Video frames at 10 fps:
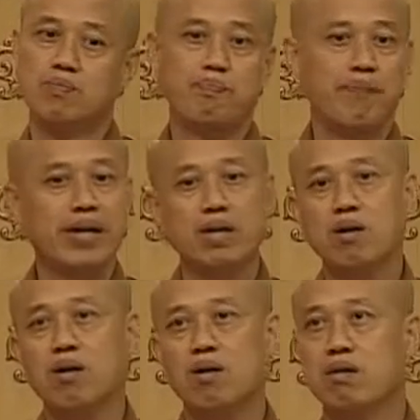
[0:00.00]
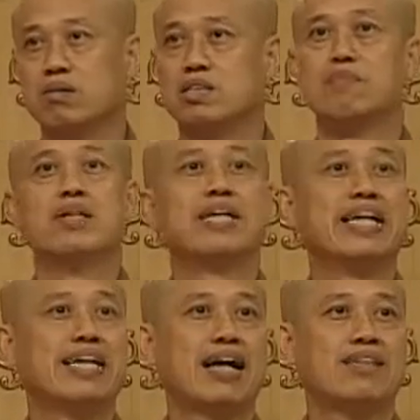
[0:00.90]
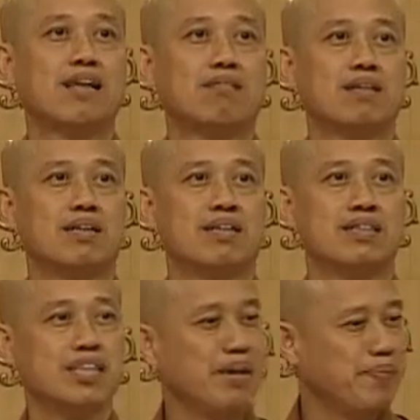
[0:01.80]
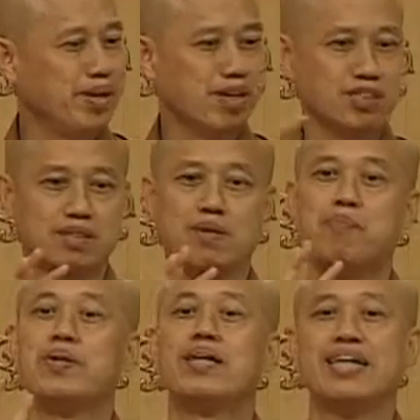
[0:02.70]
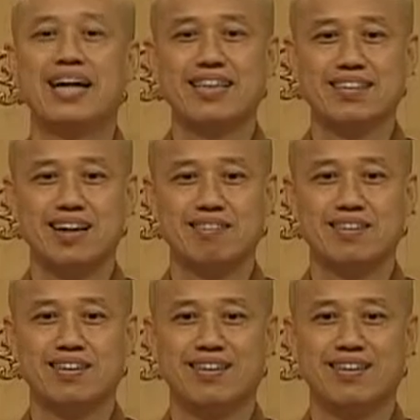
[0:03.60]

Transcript: 没有什么可以看到的，也没有什么不可以看到的。